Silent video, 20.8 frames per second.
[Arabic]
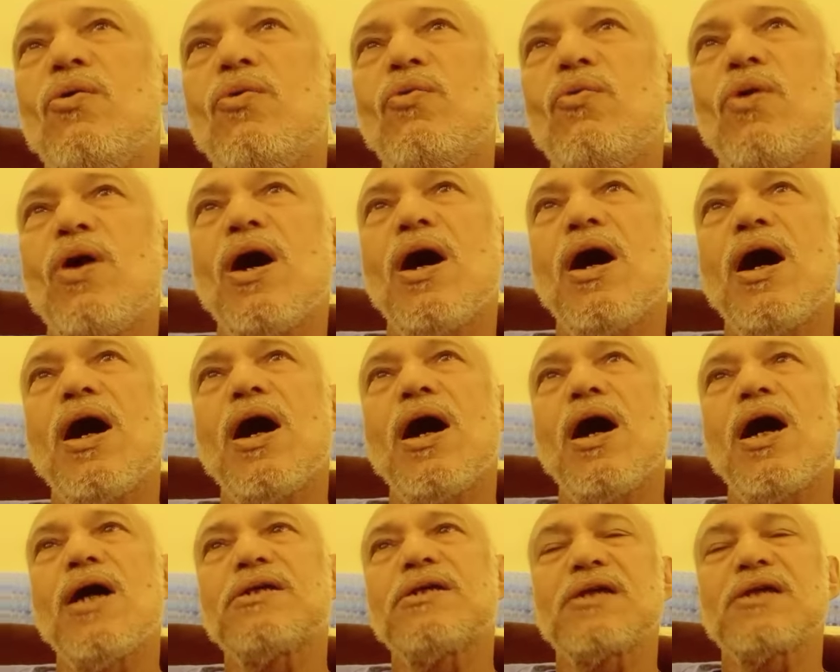
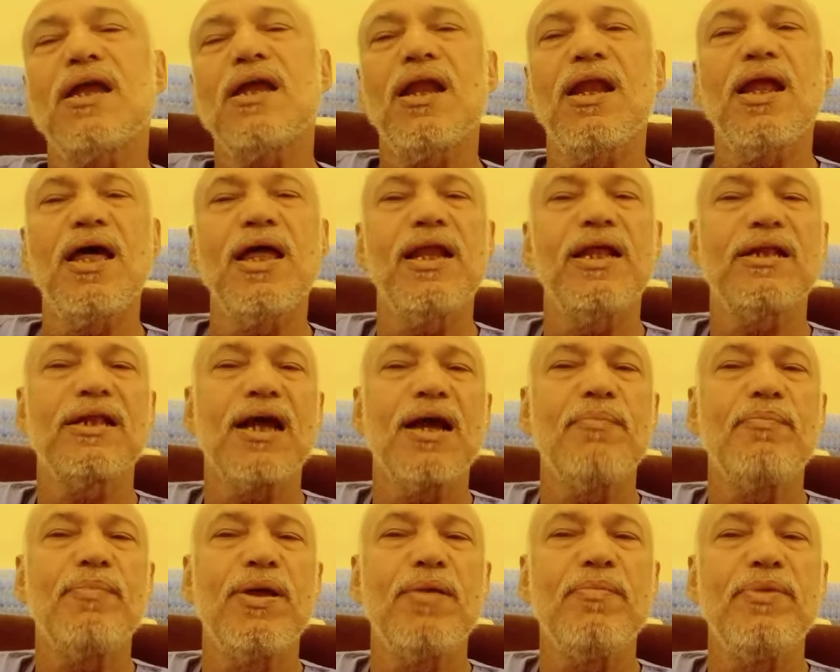وأسأل الله أن
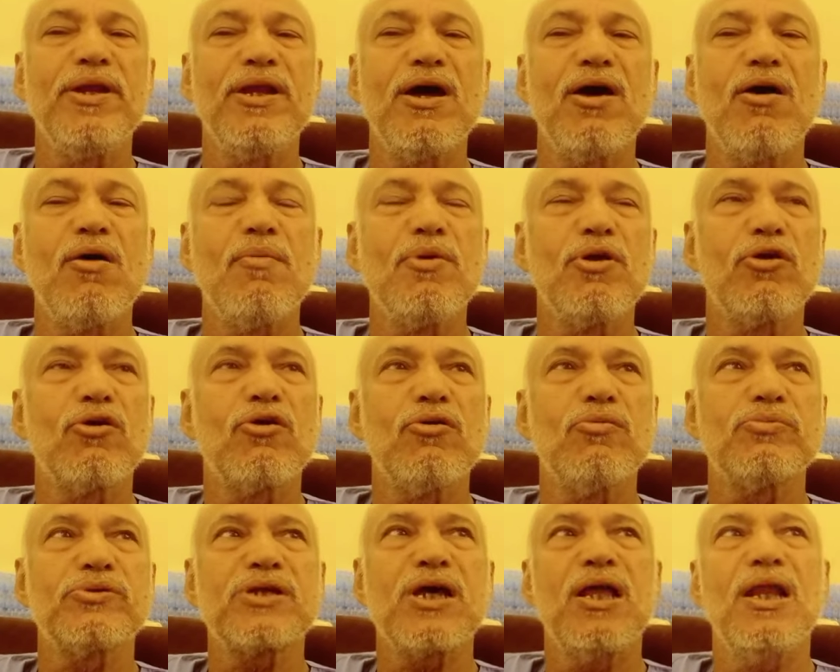يتقبل منا
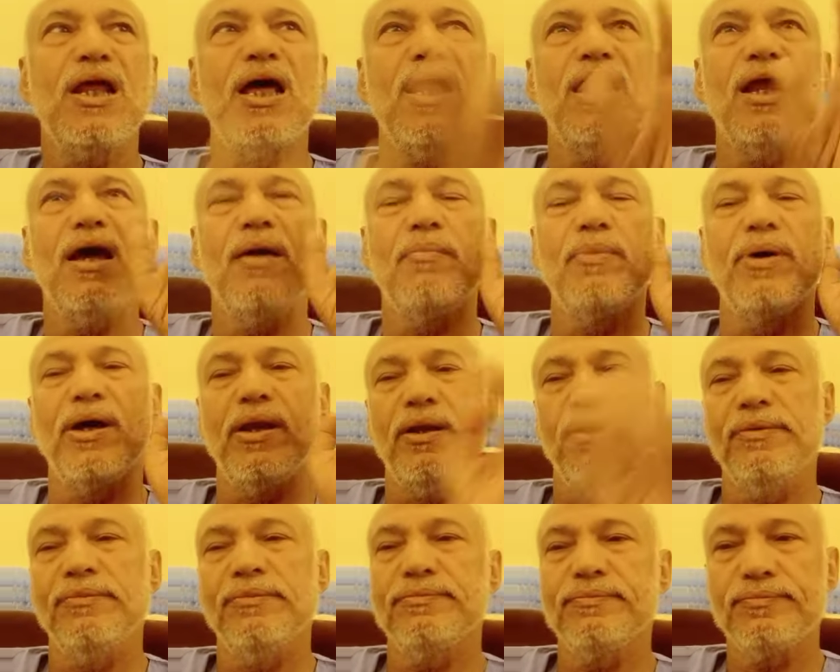ومنكم صالح
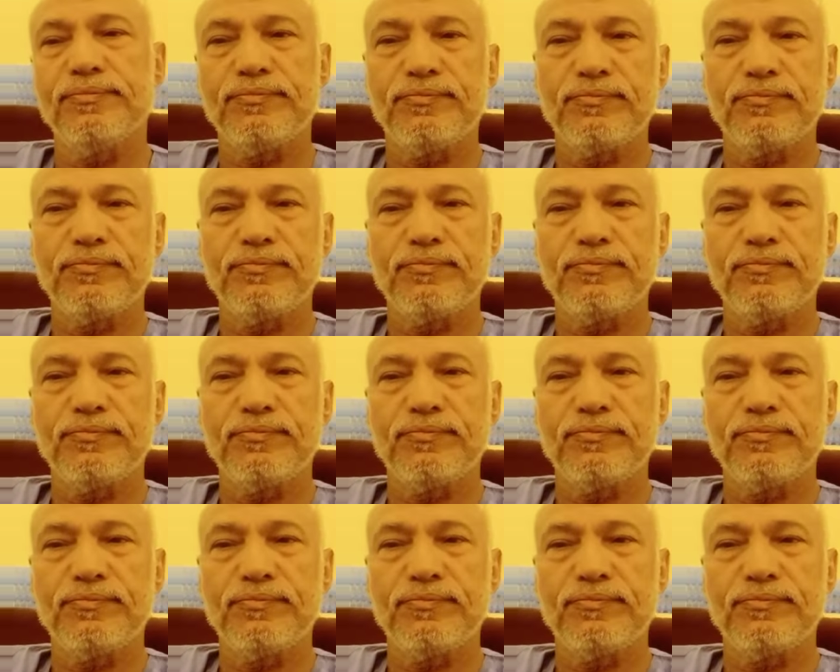الأعمال